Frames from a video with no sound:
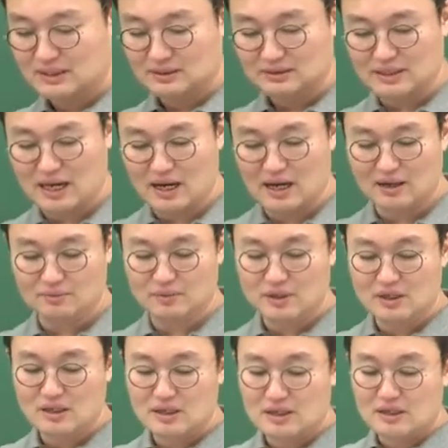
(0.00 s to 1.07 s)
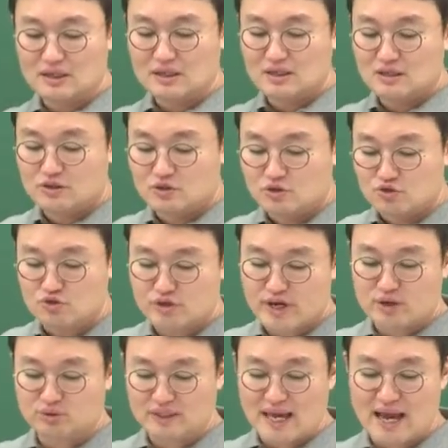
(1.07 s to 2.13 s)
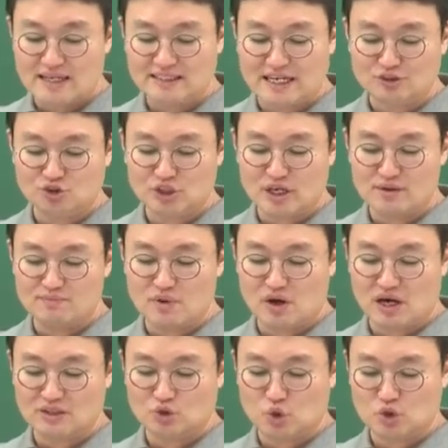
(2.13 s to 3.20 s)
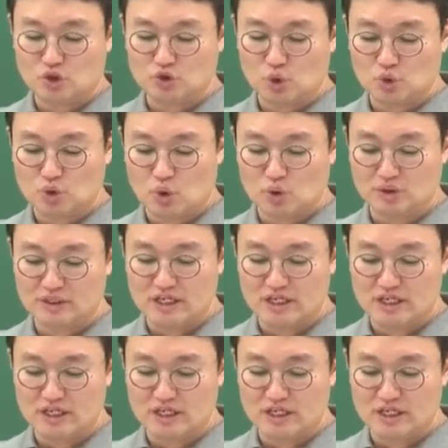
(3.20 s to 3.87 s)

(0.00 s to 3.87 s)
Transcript: 그 다음 육해군 대장 중에 임명한 조선 총독은